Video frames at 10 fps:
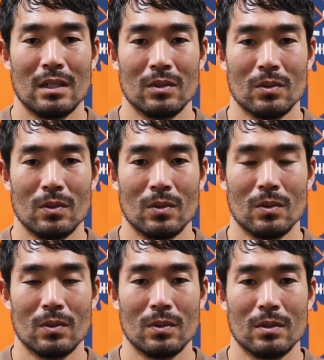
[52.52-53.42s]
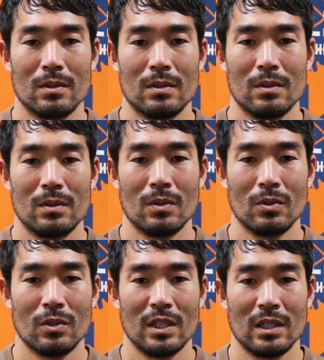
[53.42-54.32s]
あの
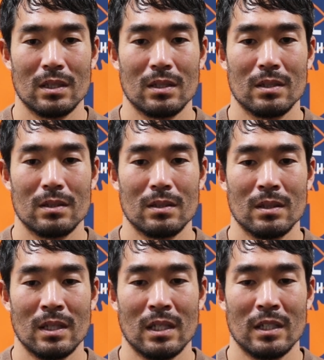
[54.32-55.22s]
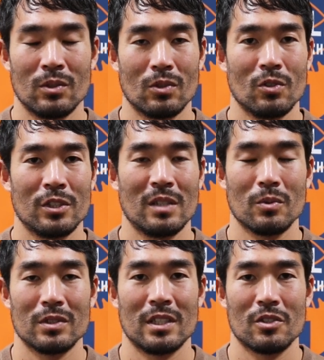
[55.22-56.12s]
本当に、えー、人として
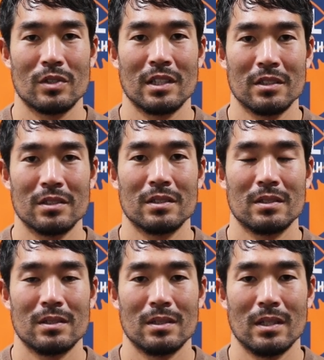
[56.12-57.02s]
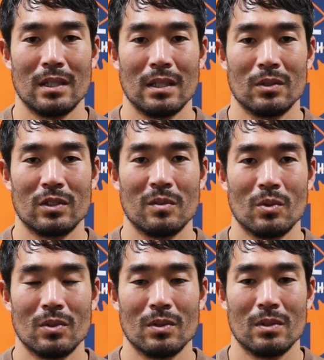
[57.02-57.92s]
も成長できる、えー、とて
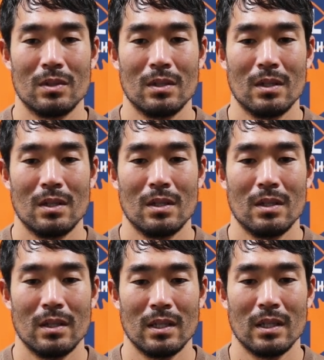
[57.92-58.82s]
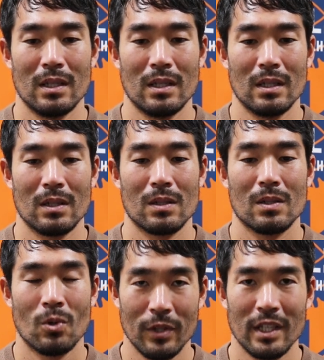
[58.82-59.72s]
も、
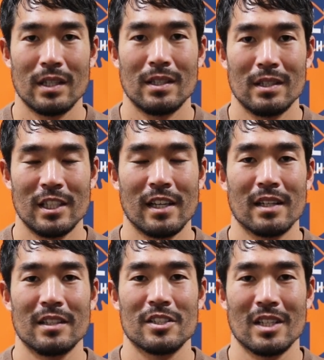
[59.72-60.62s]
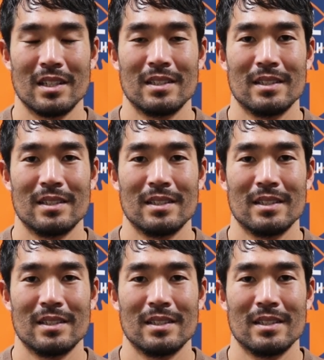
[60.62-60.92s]
えー、濃い2年間でした、